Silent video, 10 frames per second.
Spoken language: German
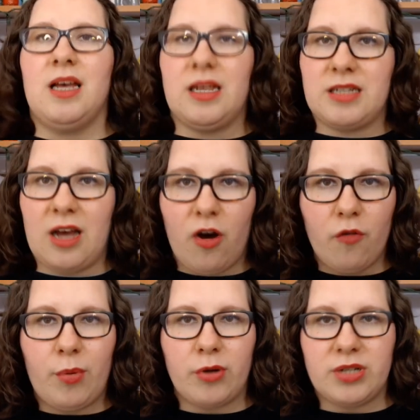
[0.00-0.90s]
der
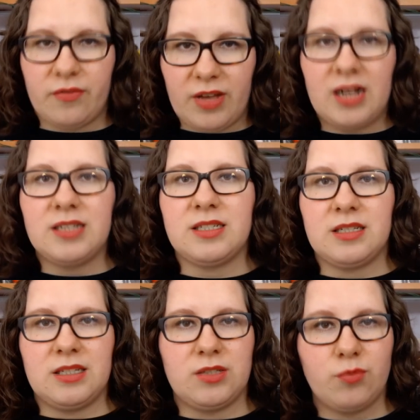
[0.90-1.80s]
Aufbau der Welt
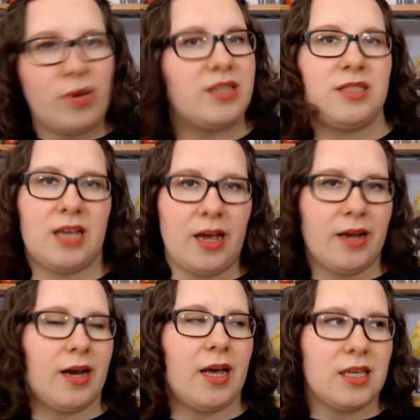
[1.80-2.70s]
ist super
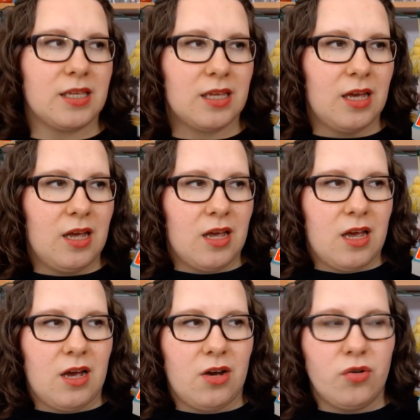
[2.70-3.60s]
detailreich
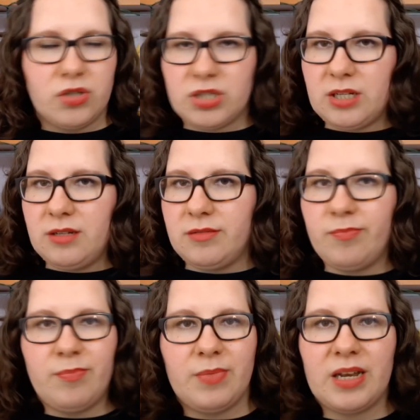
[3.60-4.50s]
und äh,
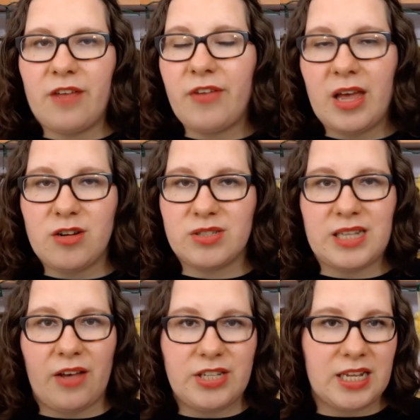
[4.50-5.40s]
man erfährt auch
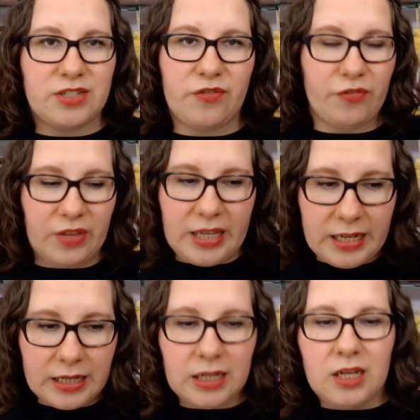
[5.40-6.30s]
sehr, sehr,
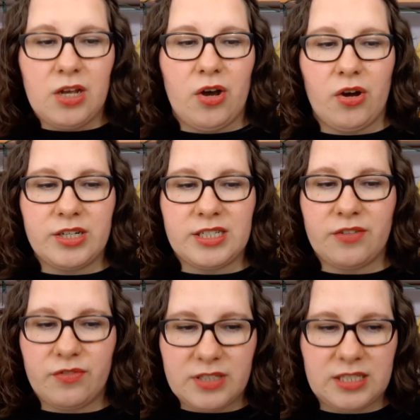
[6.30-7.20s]
viel. Und ich
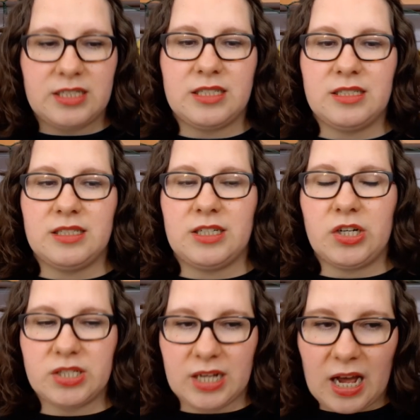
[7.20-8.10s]
finde diesen
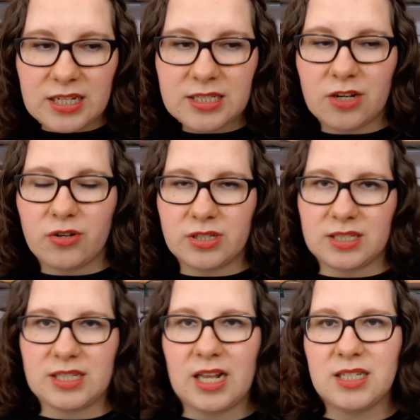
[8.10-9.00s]
Kontrast auch
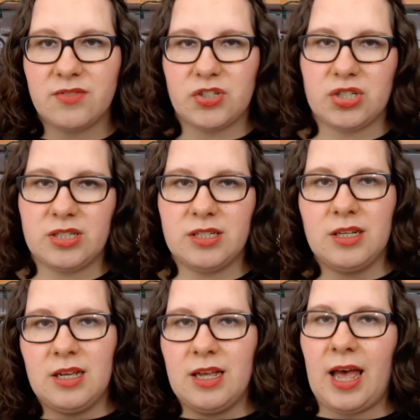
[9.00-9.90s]
interessant zwischen
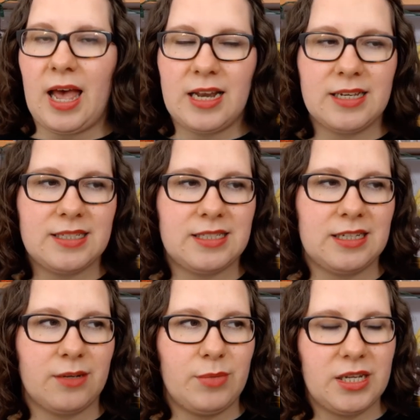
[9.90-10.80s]
Alex,
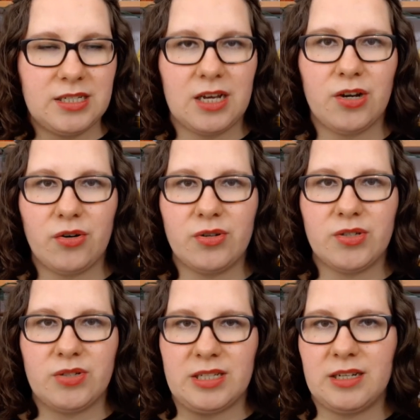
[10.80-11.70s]
ihrem Hintergrund
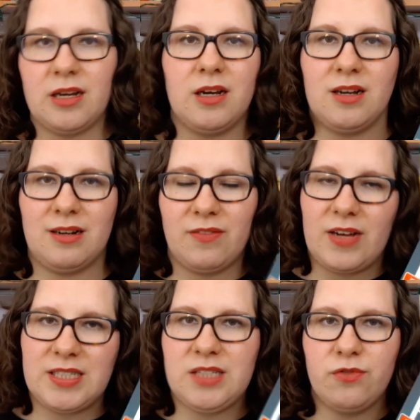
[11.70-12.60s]
und ihrer
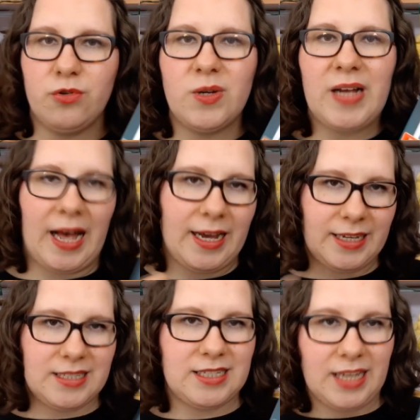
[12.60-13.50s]
quasi
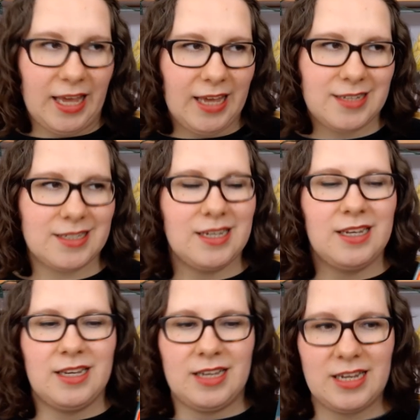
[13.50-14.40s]
Vulgarität
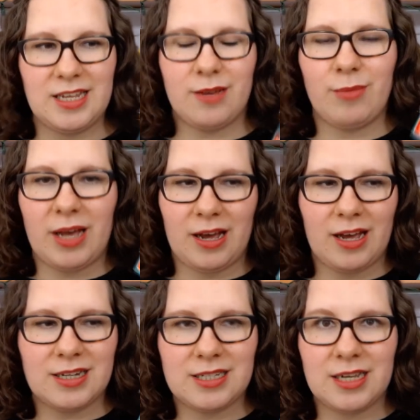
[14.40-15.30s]
in ihrem
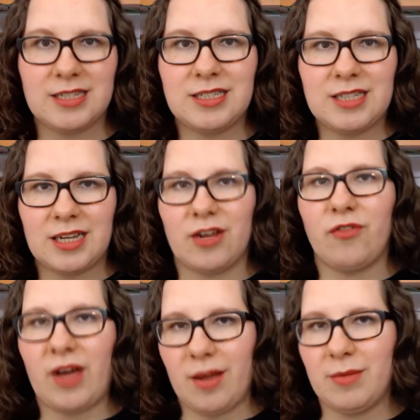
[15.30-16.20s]
Charakter, die dann
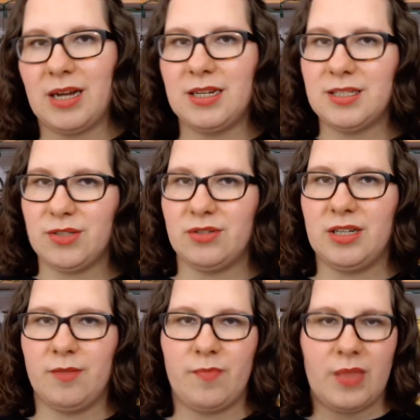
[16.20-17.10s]
auf einmal in so
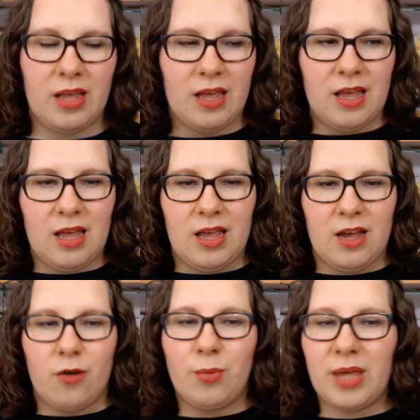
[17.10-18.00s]
einer
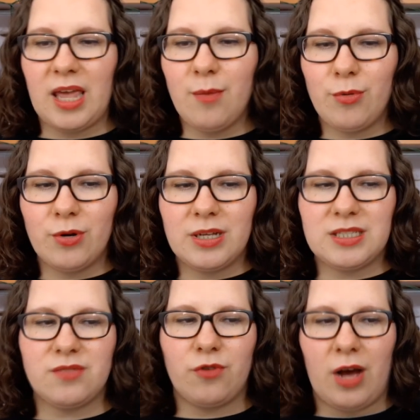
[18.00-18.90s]
Umgebung
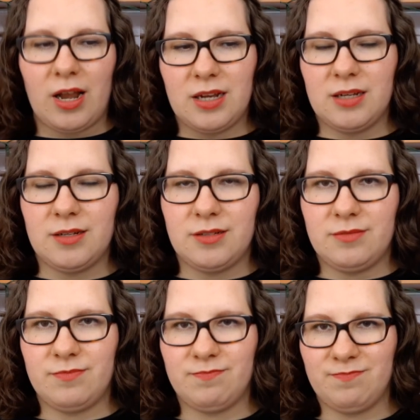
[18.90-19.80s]
ist, wo alle
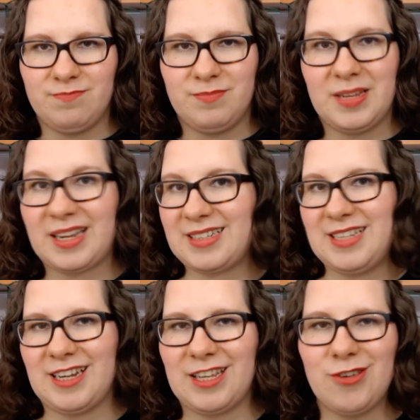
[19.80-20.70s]

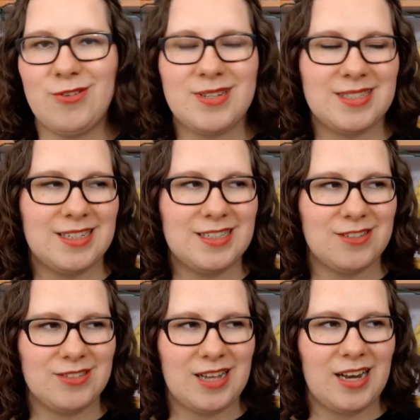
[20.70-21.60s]
seriös sind
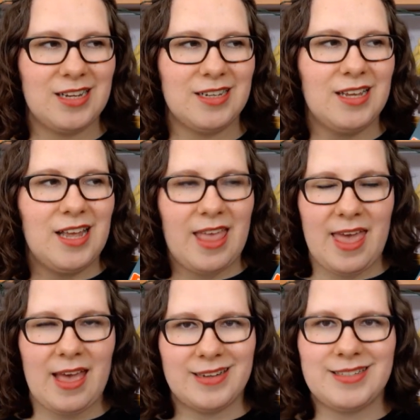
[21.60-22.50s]
und alle
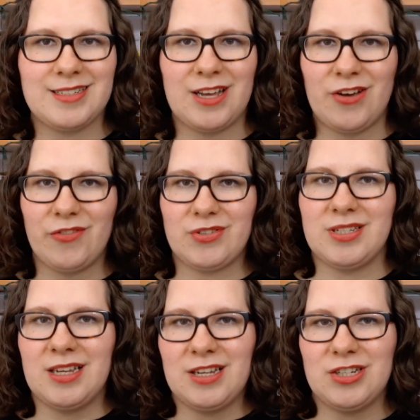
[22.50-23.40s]
ernsthaft
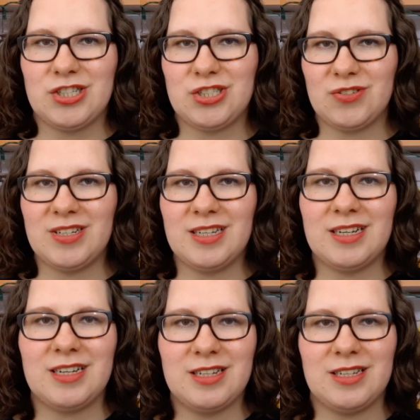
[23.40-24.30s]

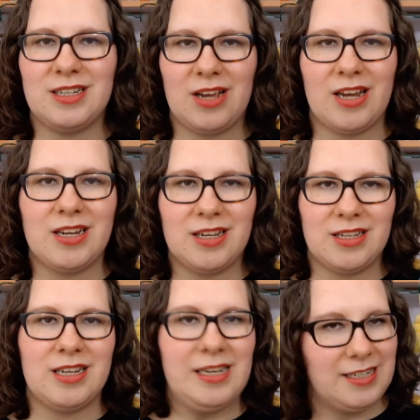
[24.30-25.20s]
studieren in
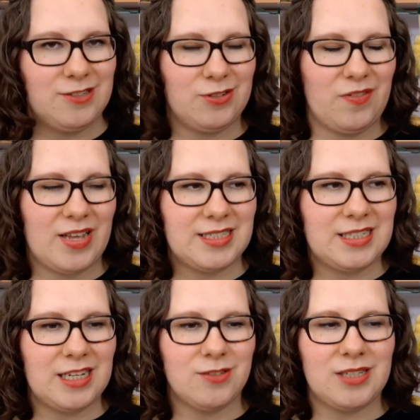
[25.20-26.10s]
einer
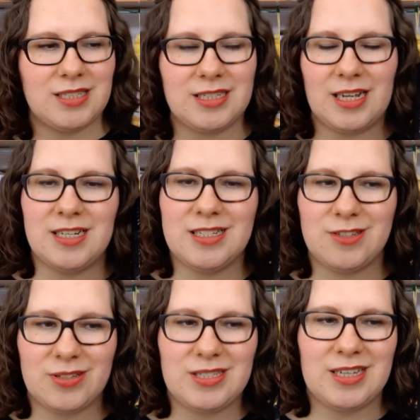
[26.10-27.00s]
Elite-Universität und dass sie da nicht so
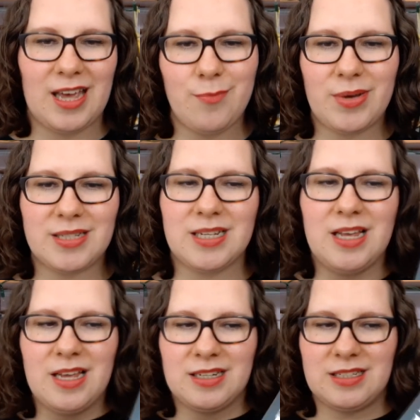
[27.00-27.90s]
richtig reinpasst.
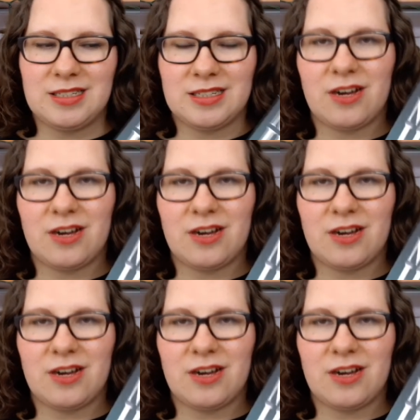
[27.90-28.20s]
Dieser